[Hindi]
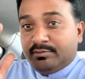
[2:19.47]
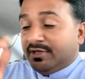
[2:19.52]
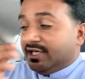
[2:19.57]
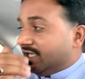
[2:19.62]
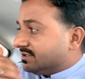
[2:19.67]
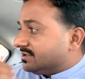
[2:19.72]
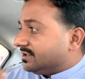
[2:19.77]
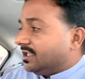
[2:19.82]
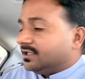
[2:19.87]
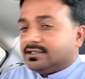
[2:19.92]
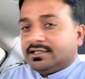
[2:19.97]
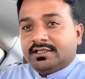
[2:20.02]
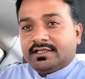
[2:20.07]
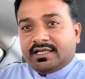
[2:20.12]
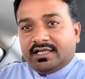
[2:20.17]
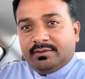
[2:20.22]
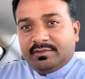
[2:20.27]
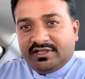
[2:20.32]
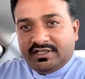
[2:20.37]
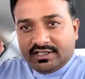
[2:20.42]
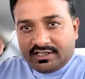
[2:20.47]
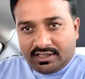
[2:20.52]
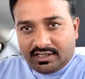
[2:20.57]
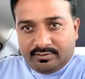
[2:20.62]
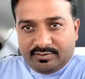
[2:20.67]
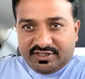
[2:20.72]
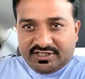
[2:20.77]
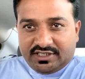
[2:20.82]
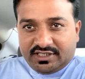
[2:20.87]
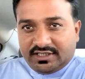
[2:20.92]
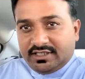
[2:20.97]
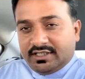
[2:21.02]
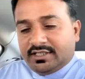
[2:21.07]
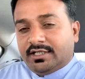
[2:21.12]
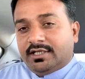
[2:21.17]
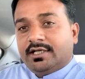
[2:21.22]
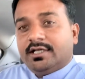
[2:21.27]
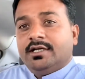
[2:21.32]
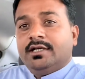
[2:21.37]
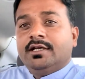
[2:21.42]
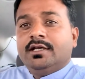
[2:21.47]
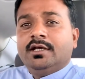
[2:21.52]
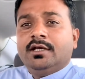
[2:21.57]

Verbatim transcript: मेरे साथ कई बंदे काम पे जाते हैं ठीक है